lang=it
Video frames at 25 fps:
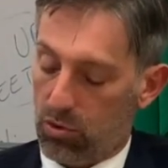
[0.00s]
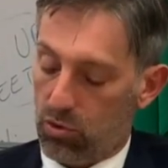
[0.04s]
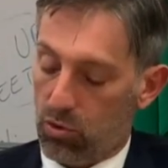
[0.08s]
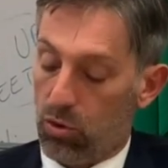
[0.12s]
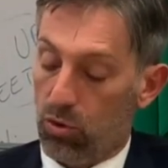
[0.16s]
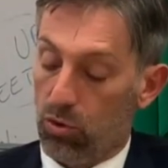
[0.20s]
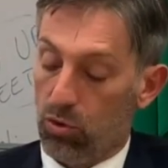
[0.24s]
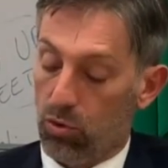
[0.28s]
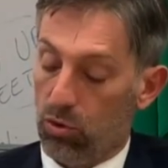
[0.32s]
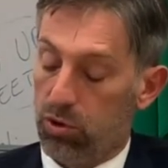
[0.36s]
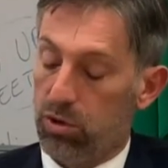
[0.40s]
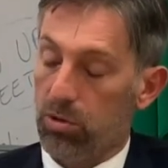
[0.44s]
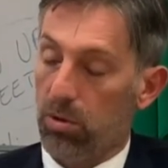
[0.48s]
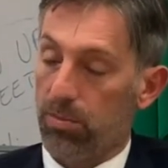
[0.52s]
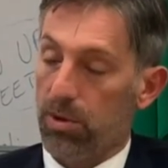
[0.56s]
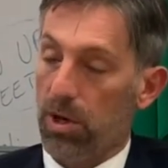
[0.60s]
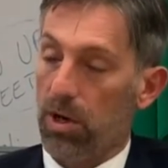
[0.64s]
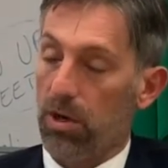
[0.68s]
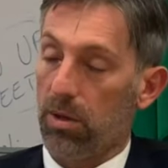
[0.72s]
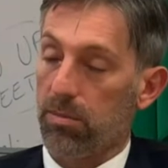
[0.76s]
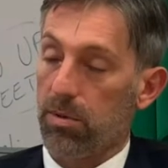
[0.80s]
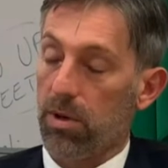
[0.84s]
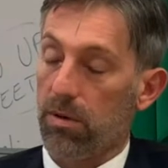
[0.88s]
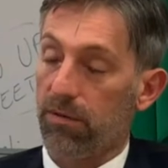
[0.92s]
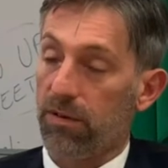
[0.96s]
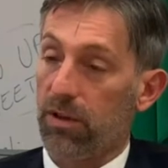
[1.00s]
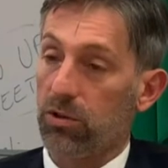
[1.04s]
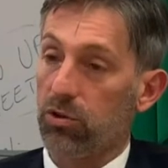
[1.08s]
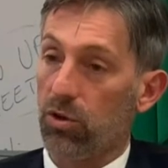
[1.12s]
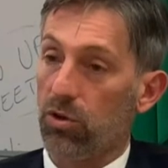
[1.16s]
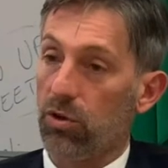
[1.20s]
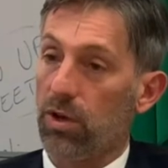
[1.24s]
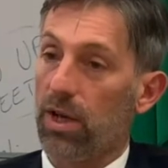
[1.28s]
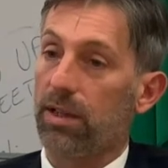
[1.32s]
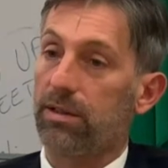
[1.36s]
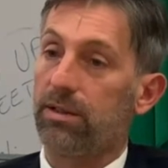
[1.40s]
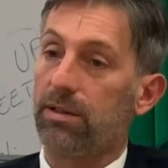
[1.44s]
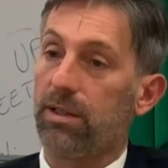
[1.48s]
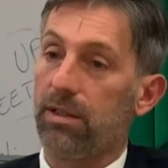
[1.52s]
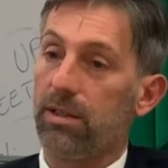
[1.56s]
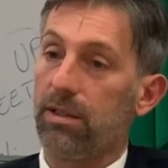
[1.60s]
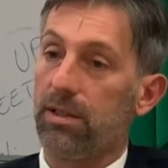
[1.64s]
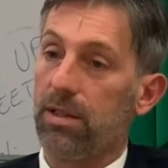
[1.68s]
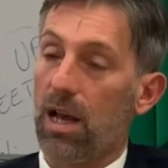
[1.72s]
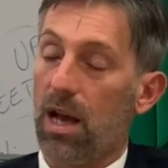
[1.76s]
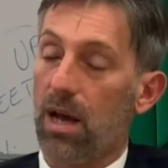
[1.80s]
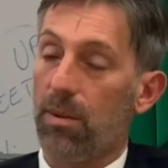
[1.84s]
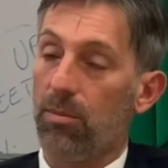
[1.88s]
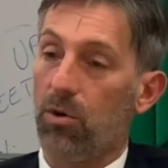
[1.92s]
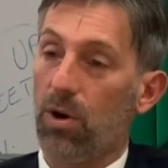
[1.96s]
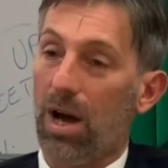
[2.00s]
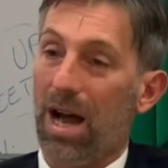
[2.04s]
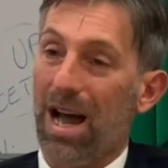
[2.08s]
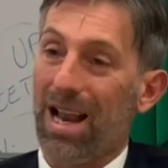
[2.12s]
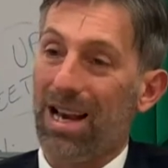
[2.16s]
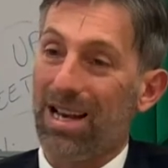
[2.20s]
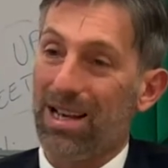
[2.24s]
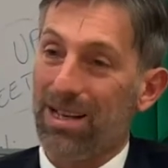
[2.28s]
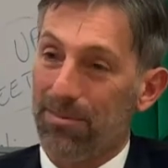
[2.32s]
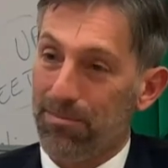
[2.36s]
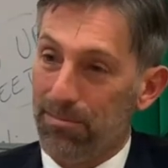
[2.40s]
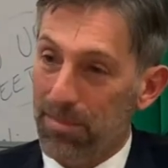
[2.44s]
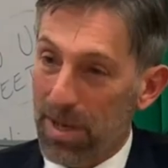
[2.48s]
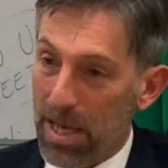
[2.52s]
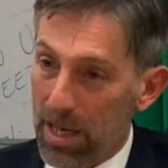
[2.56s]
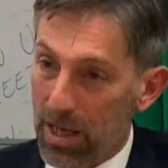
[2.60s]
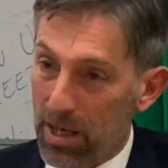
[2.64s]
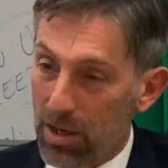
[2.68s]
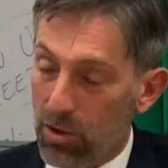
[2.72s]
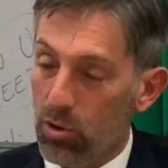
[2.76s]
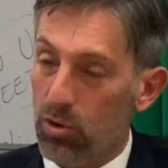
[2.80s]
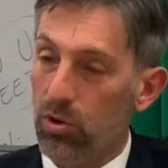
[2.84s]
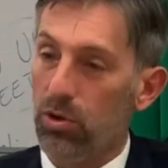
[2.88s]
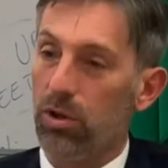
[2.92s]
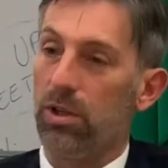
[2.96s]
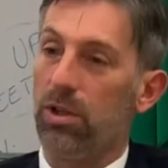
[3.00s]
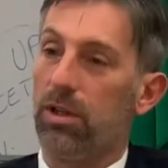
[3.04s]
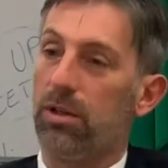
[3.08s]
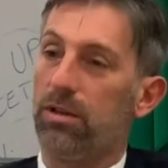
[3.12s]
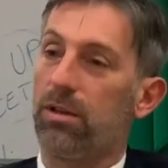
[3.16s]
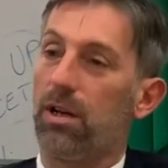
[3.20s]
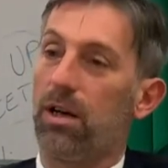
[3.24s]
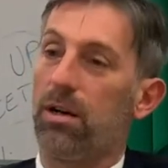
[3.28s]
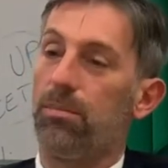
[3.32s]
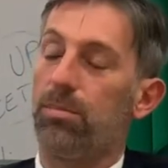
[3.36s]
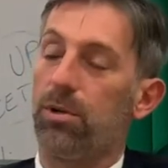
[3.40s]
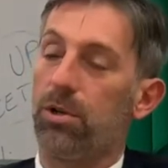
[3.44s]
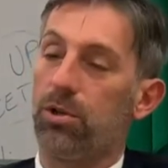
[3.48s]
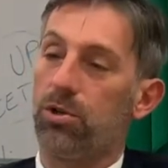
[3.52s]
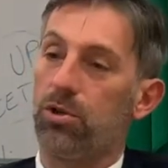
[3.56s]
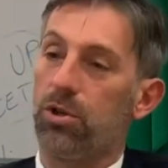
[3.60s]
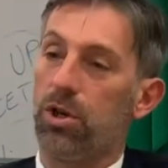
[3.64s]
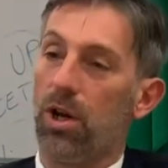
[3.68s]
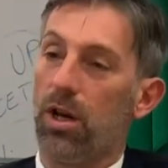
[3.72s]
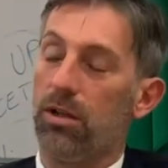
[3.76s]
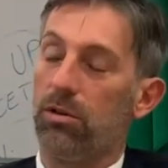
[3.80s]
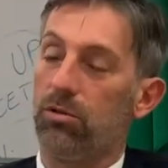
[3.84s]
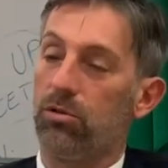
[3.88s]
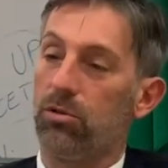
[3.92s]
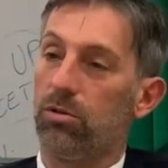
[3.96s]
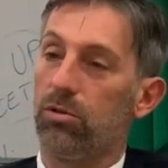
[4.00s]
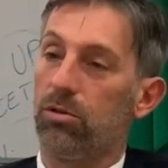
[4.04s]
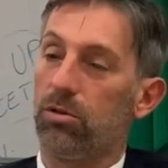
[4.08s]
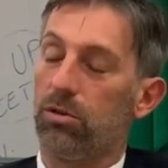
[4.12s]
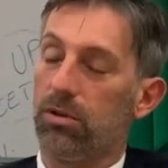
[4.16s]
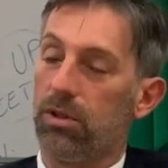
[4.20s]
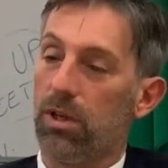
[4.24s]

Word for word: con l'ultimo piano che abbiamo fatto noi attendiamo almeno il 3%